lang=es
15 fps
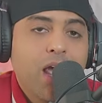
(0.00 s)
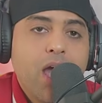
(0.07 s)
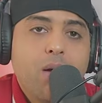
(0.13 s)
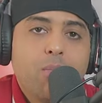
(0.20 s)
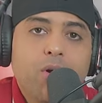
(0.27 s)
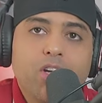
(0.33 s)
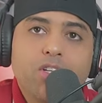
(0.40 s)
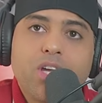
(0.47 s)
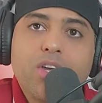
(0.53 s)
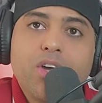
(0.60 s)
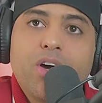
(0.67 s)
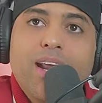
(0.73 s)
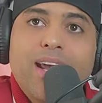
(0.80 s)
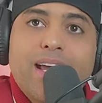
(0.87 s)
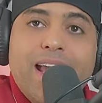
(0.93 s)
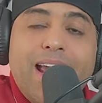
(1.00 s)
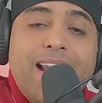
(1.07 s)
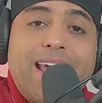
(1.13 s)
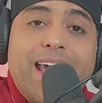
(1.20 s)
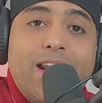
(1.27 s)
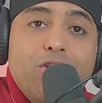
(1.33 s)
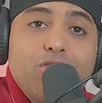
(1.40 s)
Bueno, señores, el
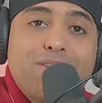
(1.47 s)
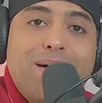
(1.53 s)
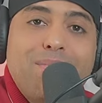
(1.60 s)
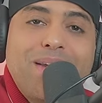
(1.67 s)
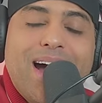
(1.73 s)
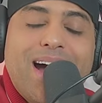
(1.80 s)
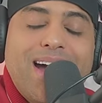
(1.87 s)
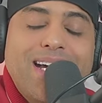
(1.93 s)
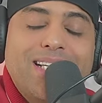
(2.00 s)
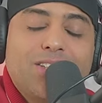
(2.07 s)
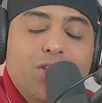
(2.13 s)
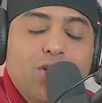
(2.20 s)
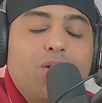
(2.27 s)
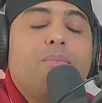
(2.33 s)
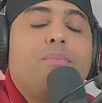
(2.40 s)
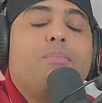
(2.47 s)
que no sabía esto,